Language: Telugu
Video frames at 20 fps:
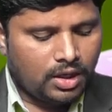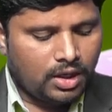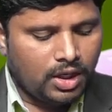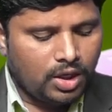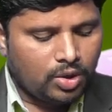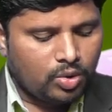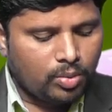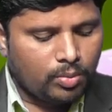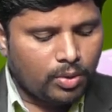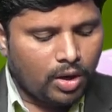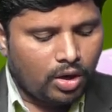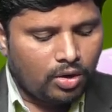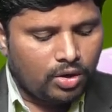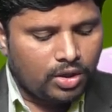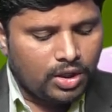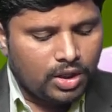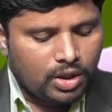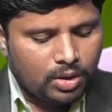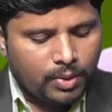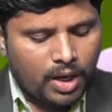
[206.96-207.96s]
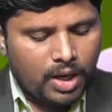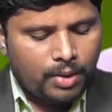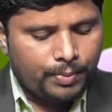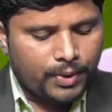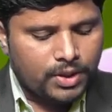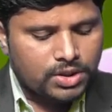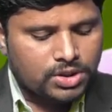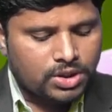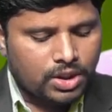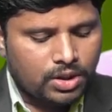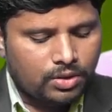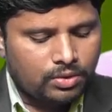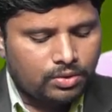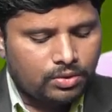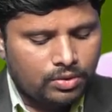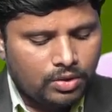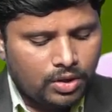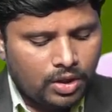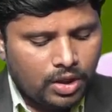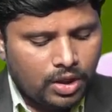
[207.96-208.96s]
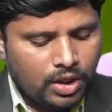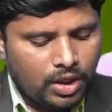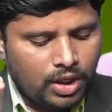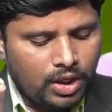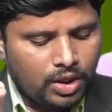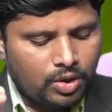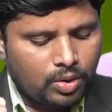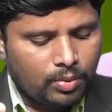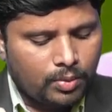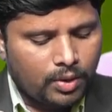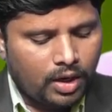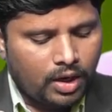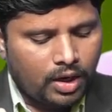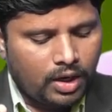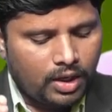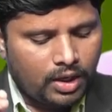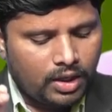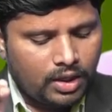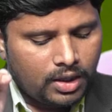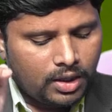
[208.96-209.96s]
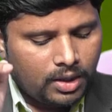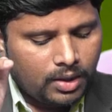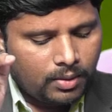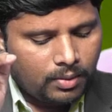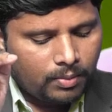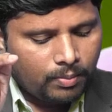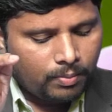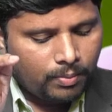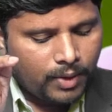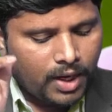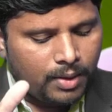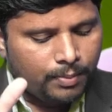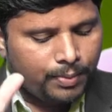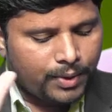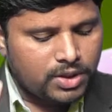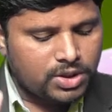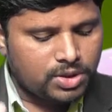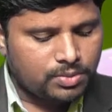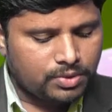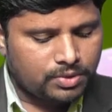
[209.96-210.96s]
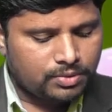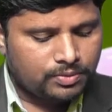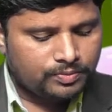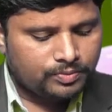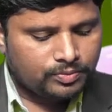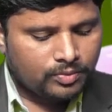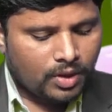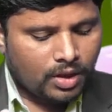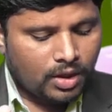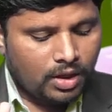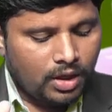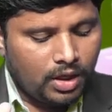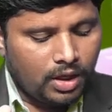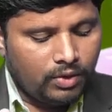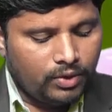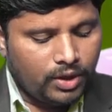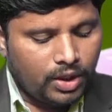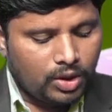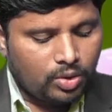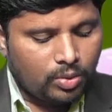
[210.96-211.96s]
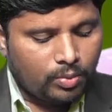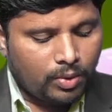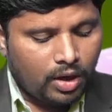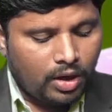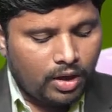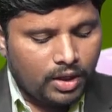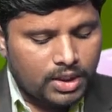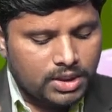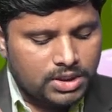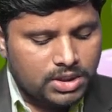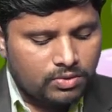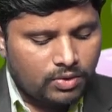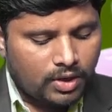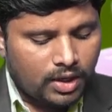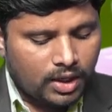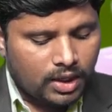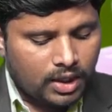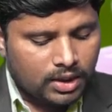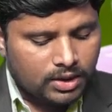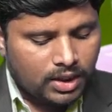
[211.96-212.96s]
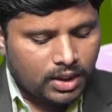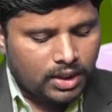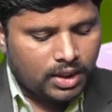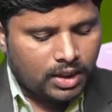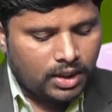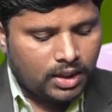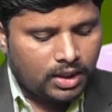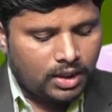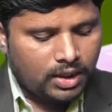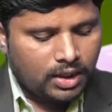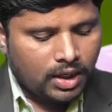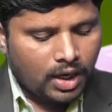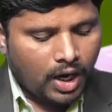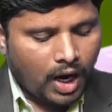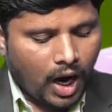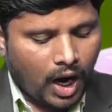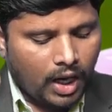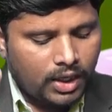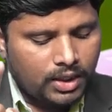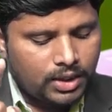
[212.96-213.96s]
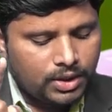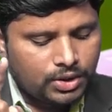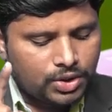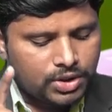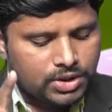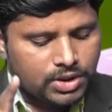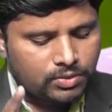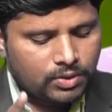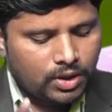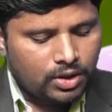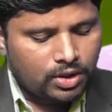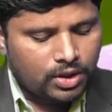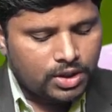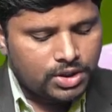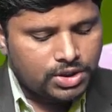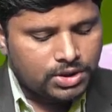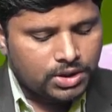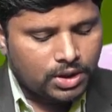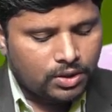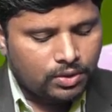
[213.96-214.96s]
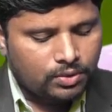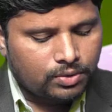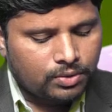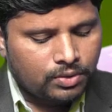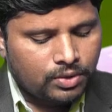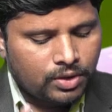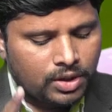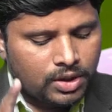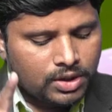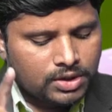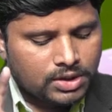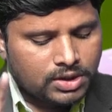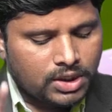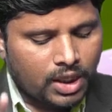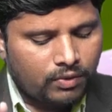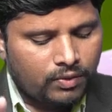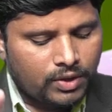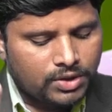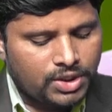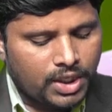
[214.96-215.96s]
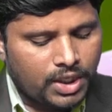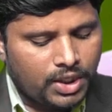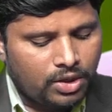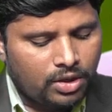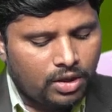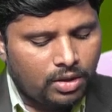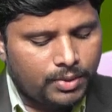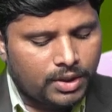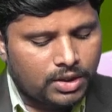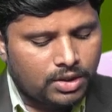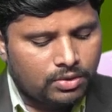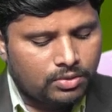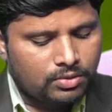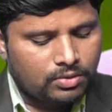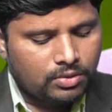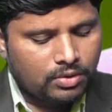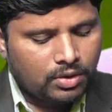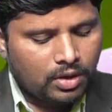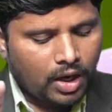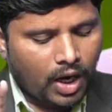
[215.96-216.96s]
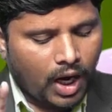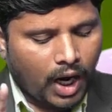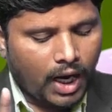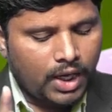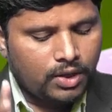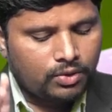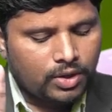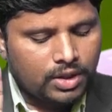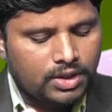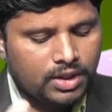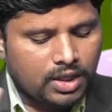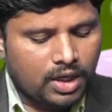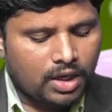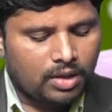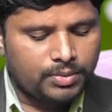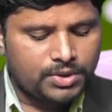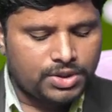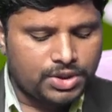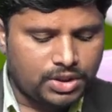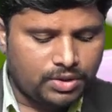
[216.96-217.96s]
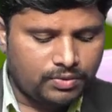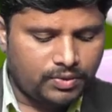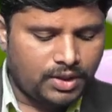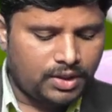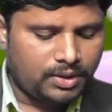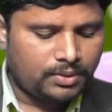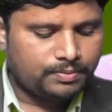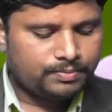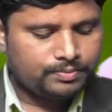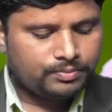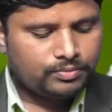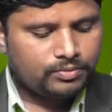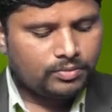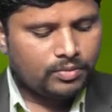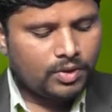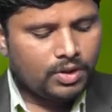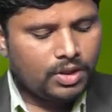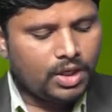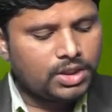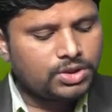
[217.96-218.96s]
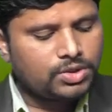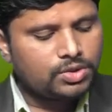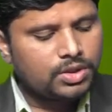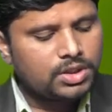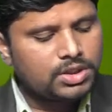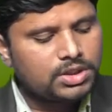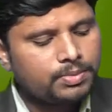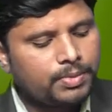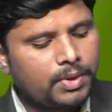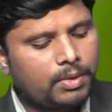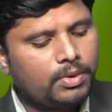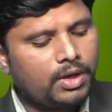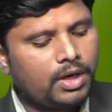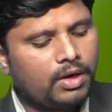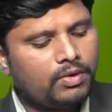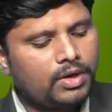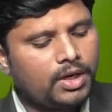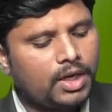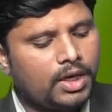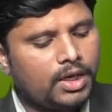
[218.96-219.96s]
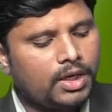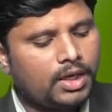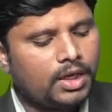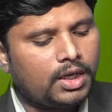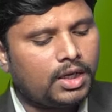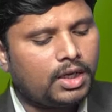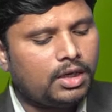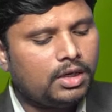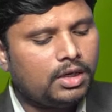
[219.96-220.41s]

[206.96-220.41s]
నీ కుమారుడు నిన్ను మహింపరిచినట్లు నీ కుమారుని మహింపరచుము నీవు నీ కుమారునికి ఇచ్చిన వారి అందరికీ ఆయన నిత్యజీవం అనుగ్రహించినట్లు సర్వ శరీరుల మీదను ఆయనకు అధికారం ఇచ్చితివి యేసుక్రీస్తు ప్రభు ఏమన్నారంటే